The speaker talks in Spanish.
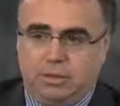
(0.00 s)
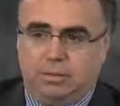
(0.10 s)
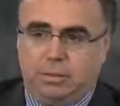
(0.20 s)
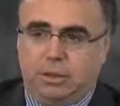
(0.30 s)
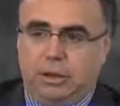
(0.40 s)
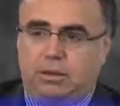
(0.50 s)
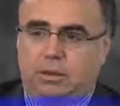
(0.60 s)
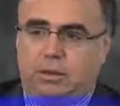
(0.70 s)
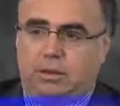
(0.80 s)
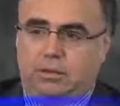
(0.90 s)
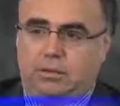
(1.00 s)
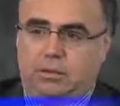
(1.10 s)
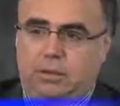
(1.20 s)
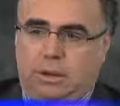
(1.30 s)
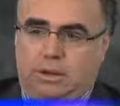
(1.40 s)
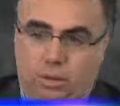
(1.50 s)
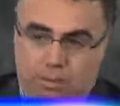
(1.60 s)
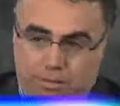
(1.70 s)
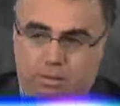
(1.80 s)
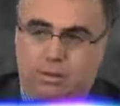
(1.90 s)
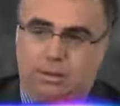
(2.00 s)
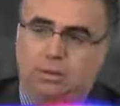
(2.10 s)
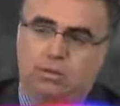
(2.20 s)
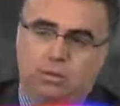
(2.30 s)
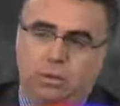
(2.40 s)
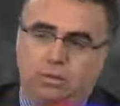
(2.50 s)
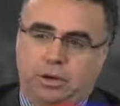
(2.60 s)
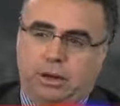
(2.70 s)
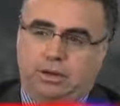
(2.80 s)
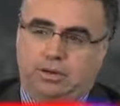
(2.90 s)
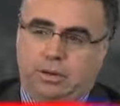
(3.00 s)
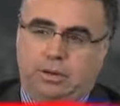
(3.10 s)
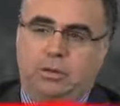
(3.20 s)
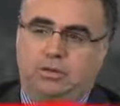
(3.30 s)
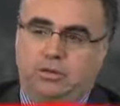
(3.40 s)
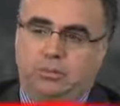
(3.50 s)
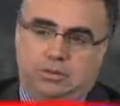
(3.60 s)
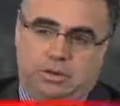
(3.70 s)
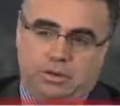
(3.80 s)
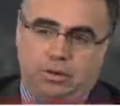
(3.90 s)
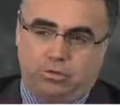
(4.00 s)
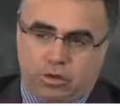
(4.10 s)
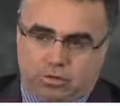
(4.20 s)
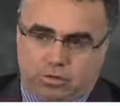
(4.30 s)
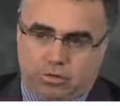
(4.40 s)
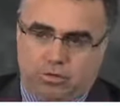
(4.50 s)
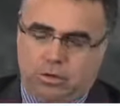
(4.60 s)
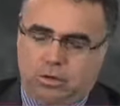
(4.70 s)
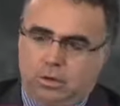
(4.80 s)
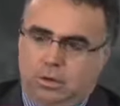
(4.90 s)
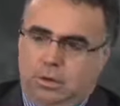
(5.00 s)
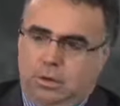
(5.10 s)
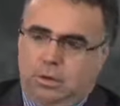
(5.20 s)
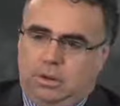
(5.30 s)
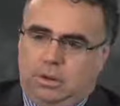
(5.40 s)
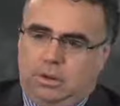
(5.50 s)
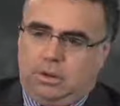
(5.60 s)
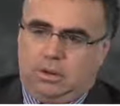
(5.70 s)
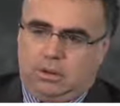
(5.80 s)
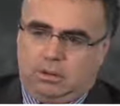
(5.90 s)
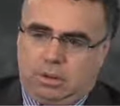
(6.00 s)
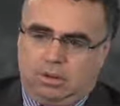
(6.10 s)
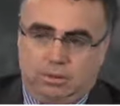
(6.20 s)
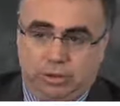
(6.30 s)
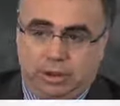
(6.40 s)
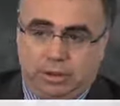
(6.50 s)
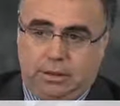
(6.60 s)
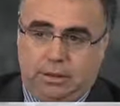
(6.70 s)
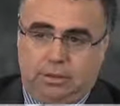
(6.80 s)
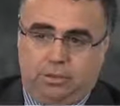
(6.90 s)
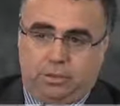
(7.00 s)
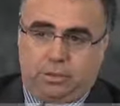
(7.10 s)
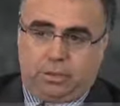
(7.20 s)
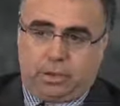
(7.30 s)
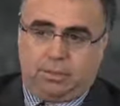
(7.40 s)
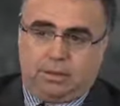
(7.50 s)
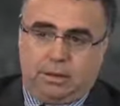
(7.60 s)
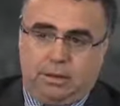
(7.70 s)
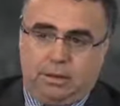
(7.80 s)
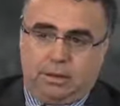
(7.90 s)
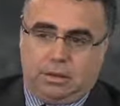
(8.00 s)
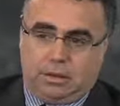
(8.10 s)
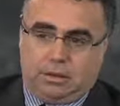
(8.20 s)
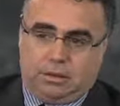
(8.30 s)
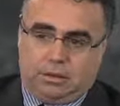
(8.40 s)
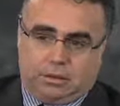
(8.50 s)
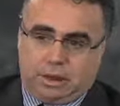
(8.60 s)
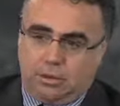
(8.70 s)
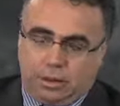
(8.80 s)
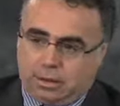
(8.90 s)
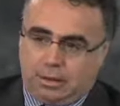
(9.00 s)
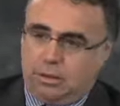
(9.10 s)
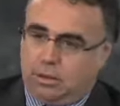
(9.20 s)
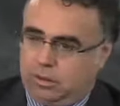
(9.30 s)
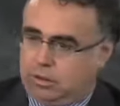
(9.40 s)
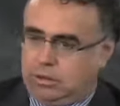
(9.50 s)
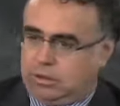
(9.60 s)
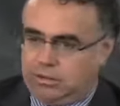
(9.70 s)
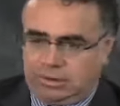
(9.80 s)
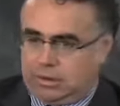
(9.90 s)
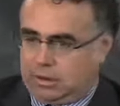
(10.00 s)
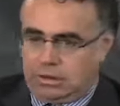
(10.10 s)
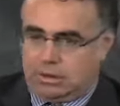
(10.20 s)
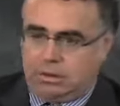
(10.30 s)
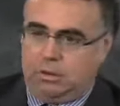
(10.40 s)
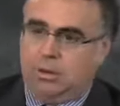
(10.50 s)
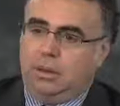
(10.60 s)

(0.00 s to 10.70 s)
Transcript: más importantes actualmente en trastorno bipolar es el tema de los estados mixtos. Eh, es importante porque a pesar de que ya hay una tradición desde